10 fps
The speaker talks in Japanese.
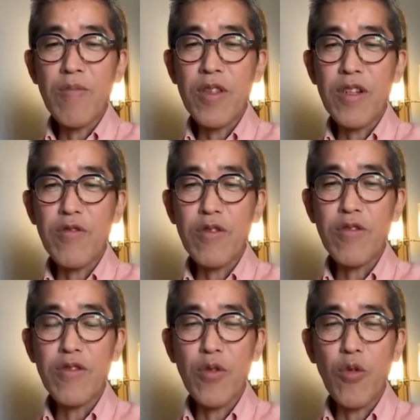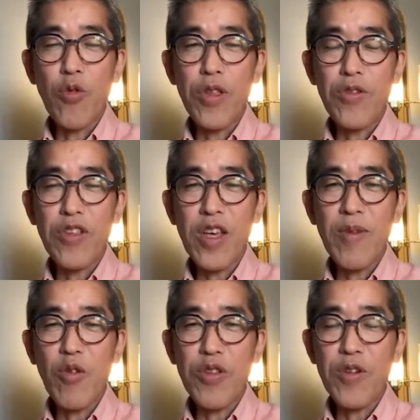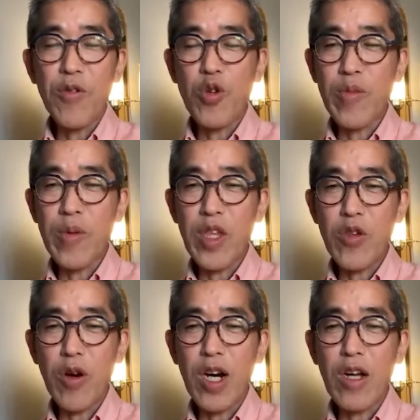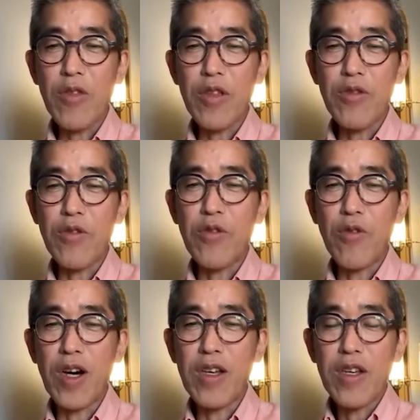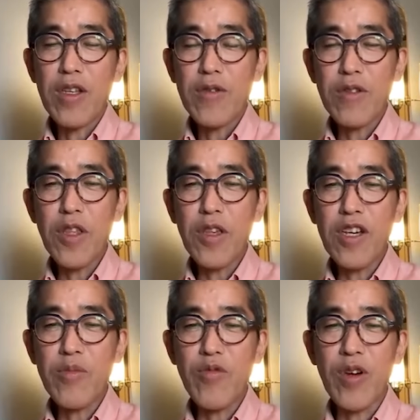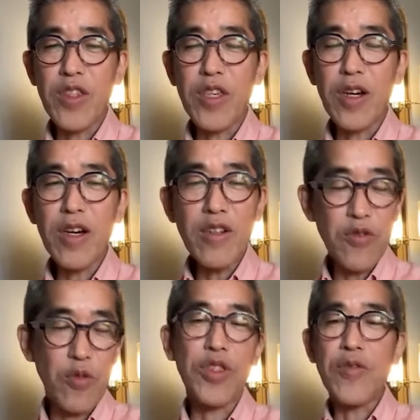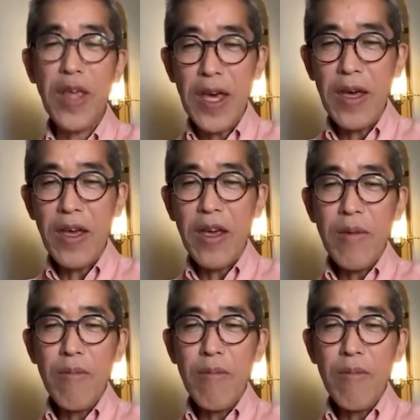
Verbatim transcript: みんな苦しくて怒ってるテーマを言った国民民主が勝ったっていうのは、それに近い部分が若干あると思うんだよね。